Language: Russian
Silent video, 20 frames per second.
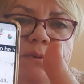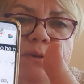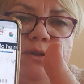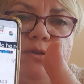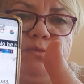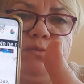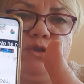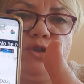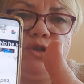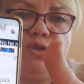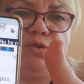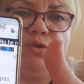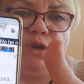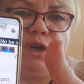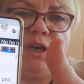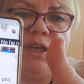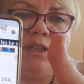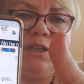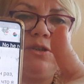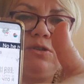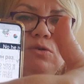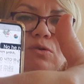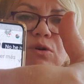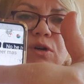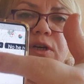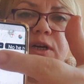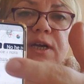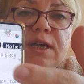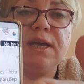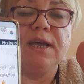Потом еще этот
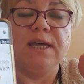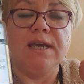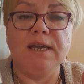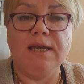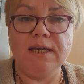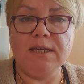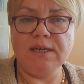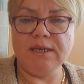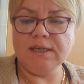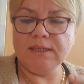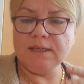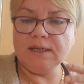ролик. И